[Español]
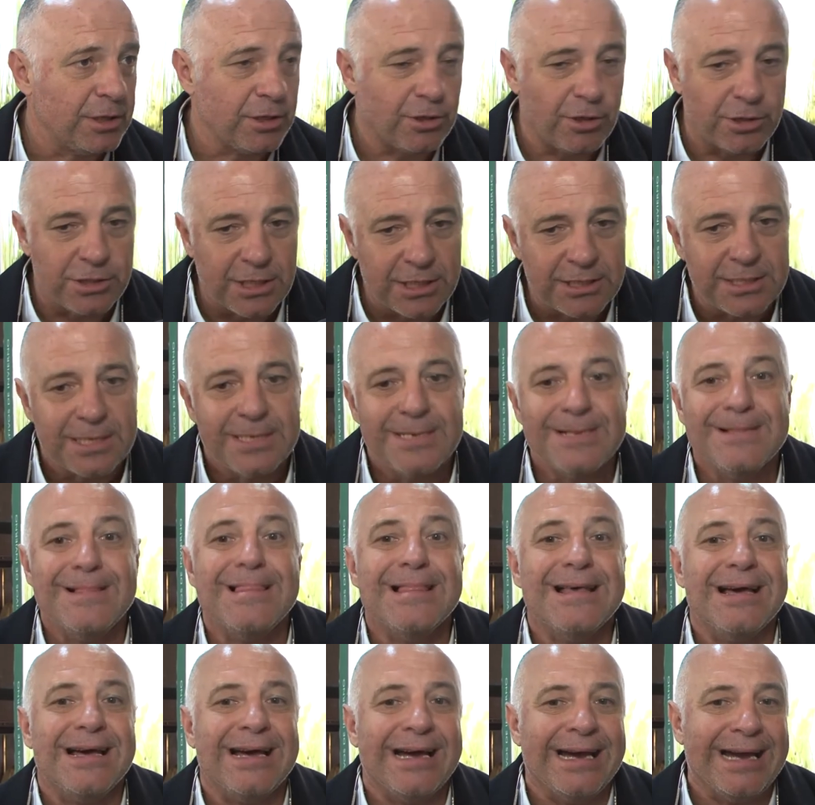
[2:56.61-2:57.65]
Entonces,
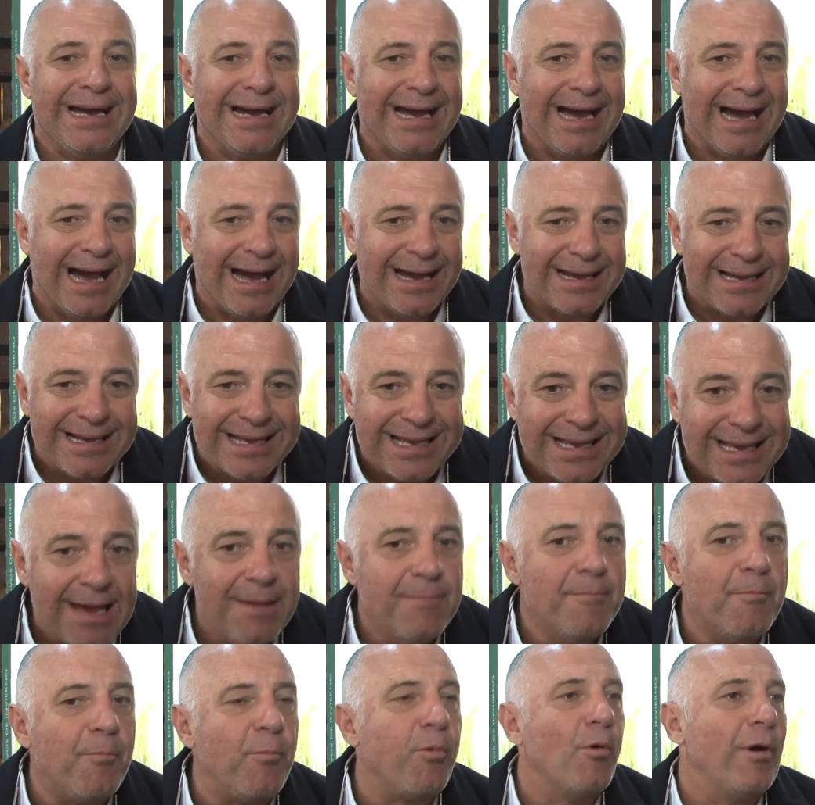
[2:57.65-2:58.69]
eh,
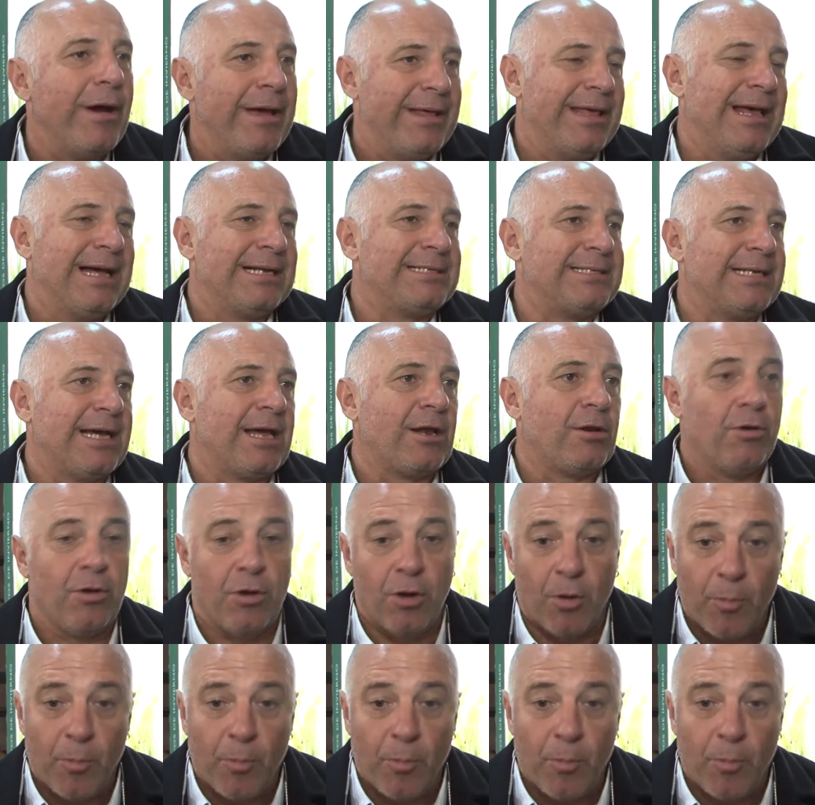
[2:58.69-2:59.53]
¿quién puede hacerlo?